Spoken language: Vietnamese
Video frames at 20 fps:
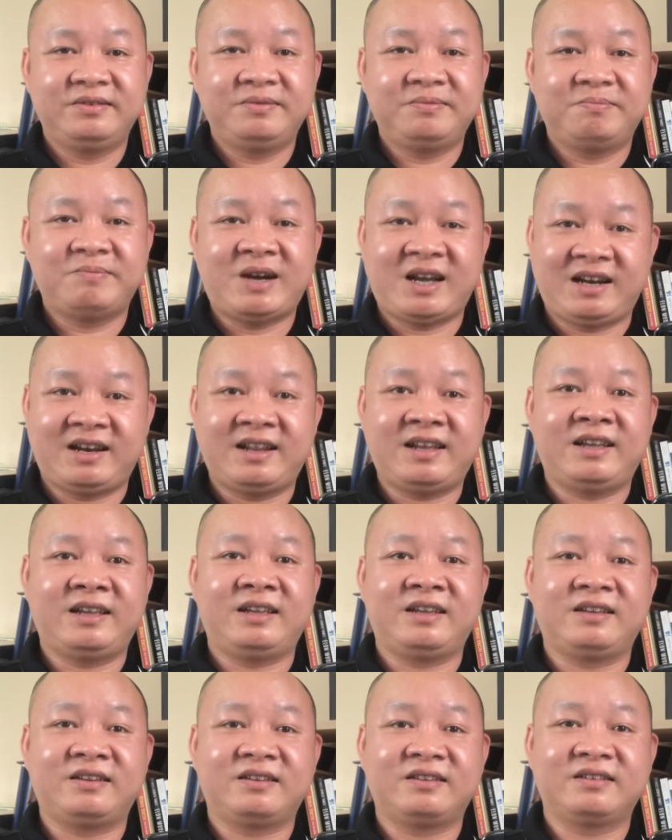bạn
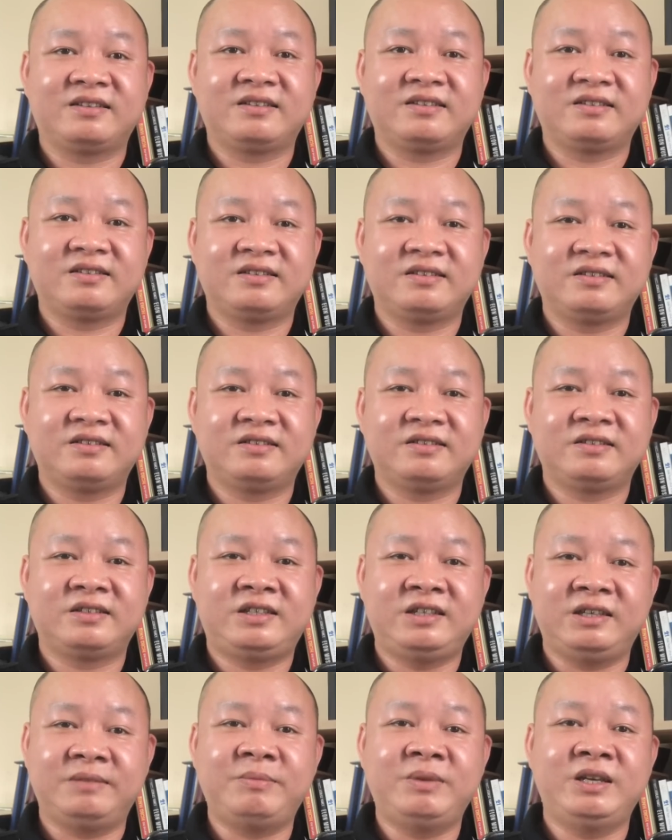này
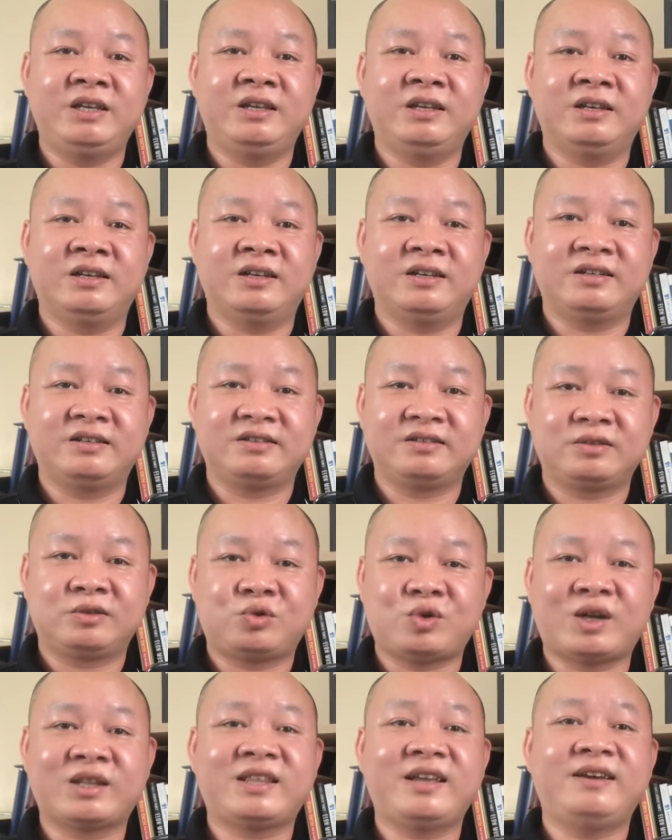chỉ bị à,
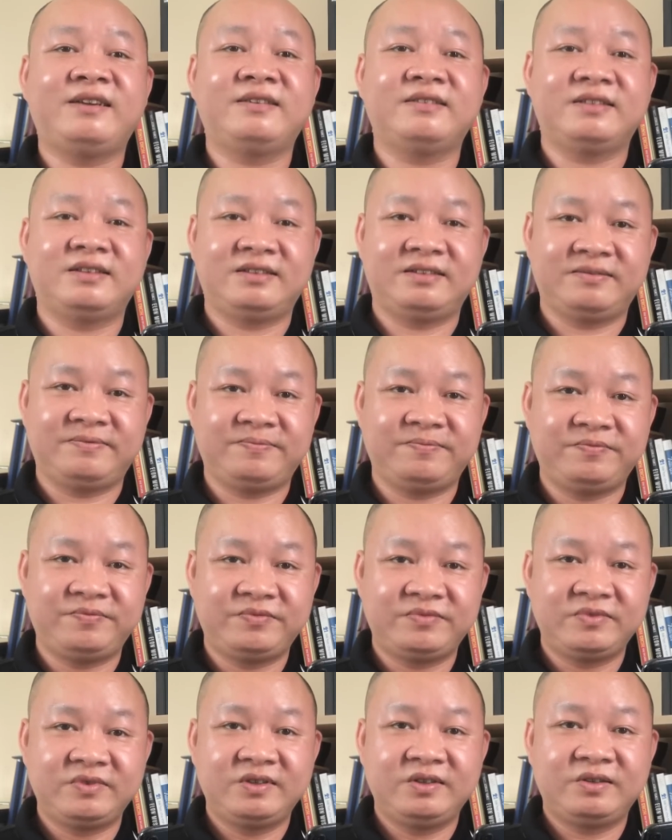xóa tên thôi
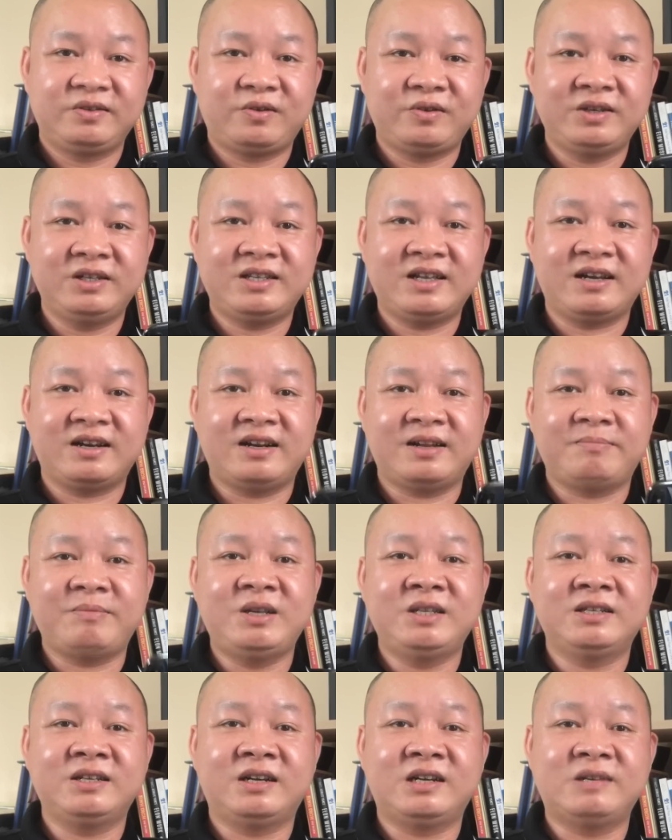có nghĩa rằng là
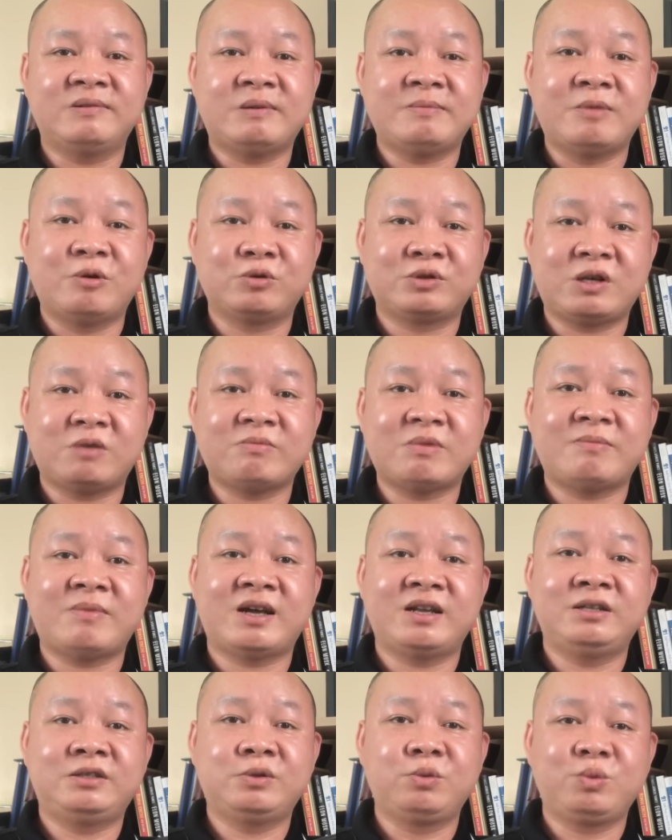bây giờ nếu mà bầu xong mà
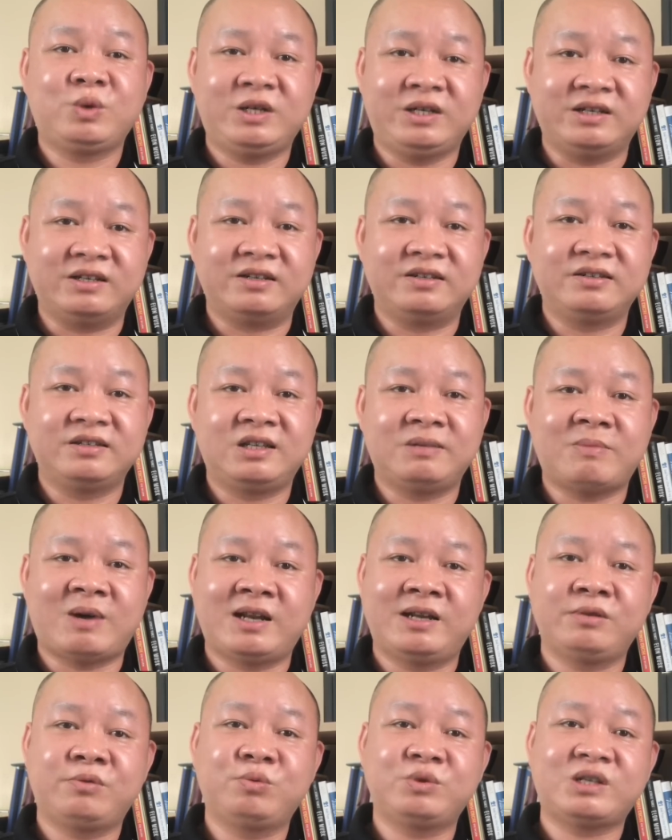bạn ấy trúng cử thì
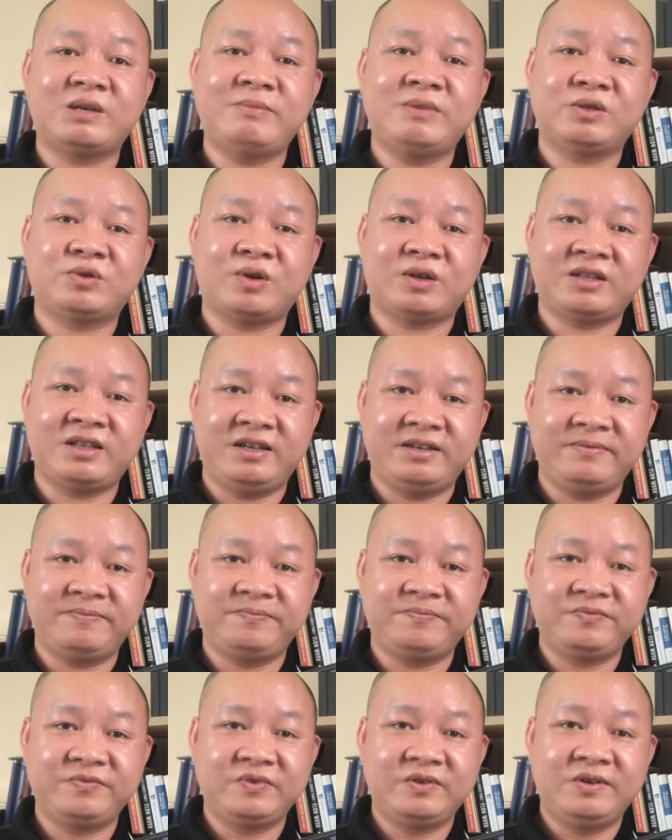bạn ấy cũng sẽ bị xóa tên
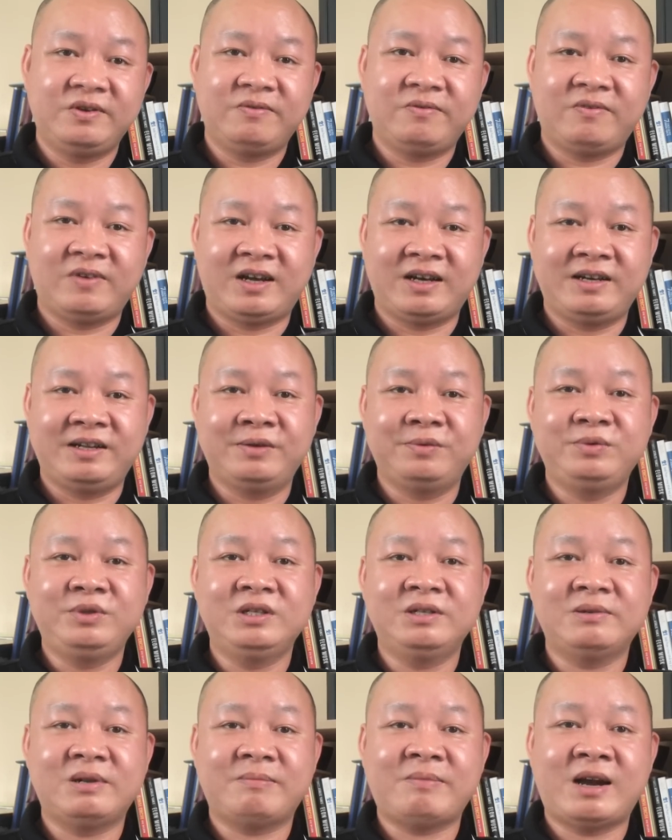và nếu
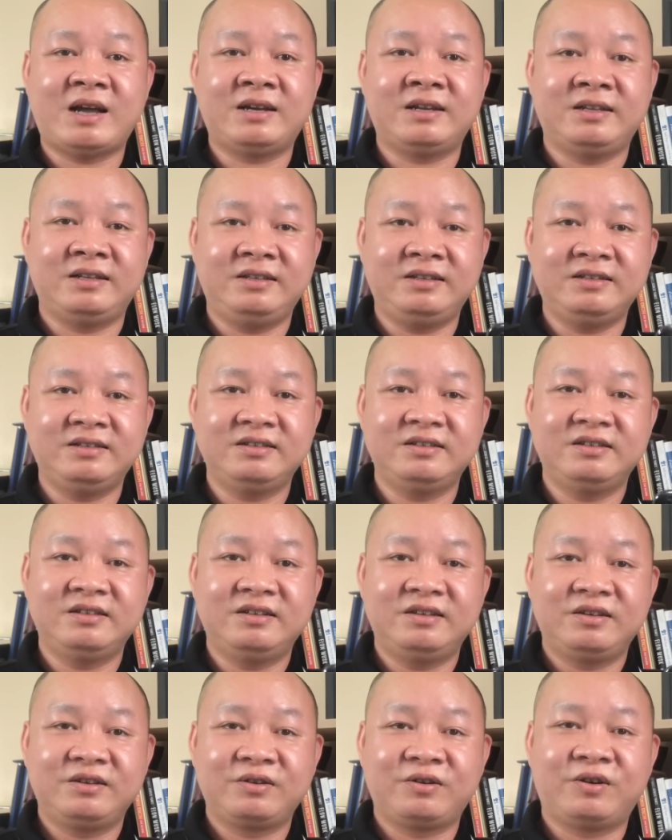như là bạn ấy
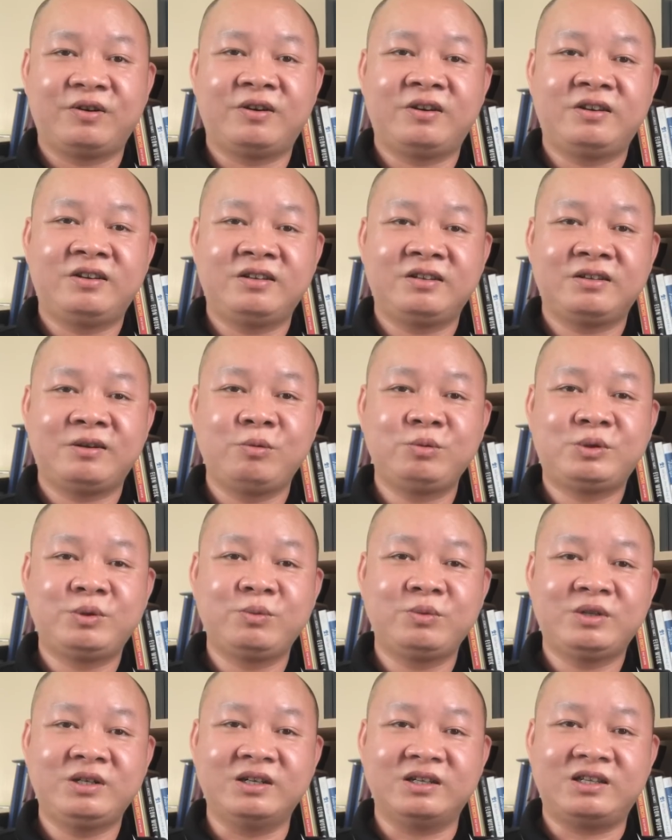có không
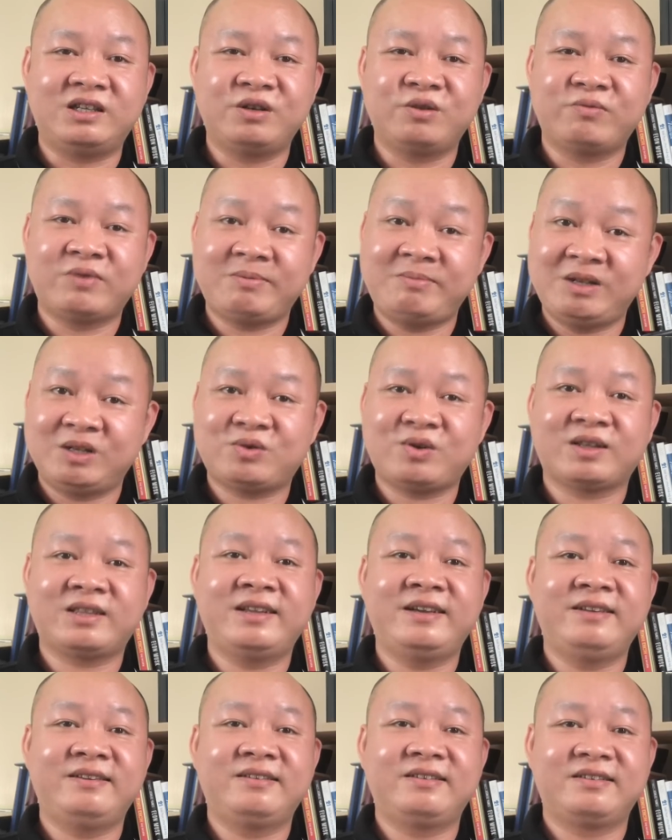trúng cử thì cũng vẫn bị xóa
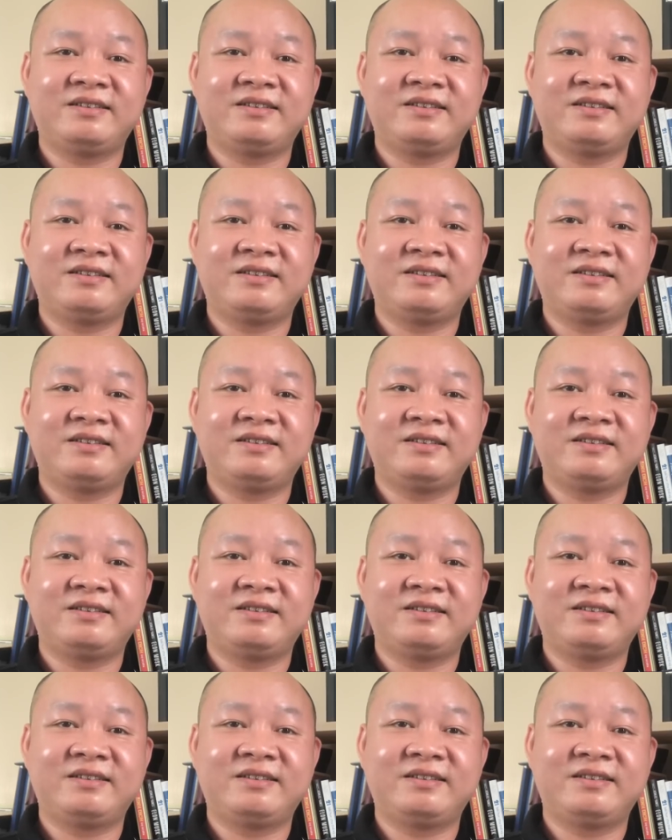tên